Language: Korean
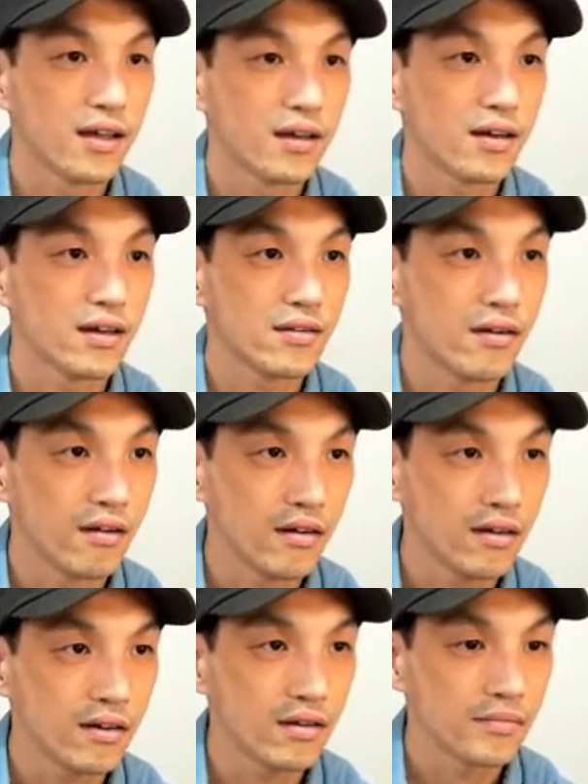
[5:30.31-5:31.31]

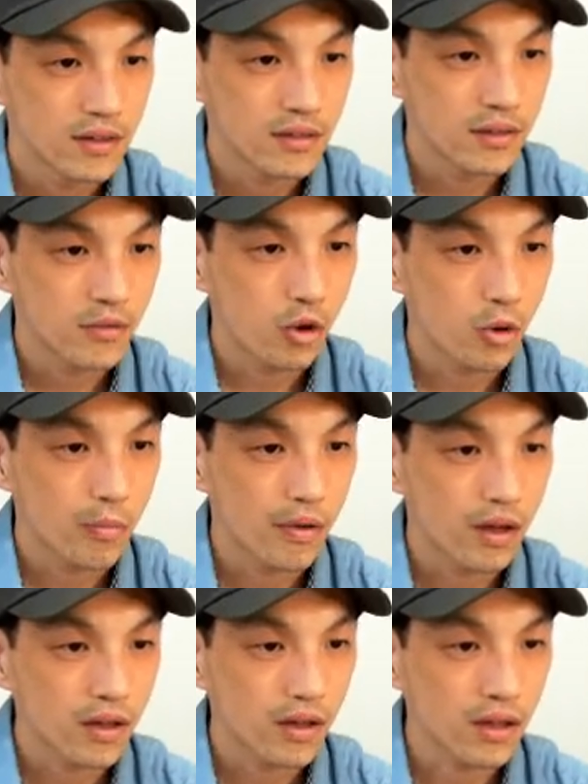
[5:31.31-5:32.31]
그래서 10 곱하기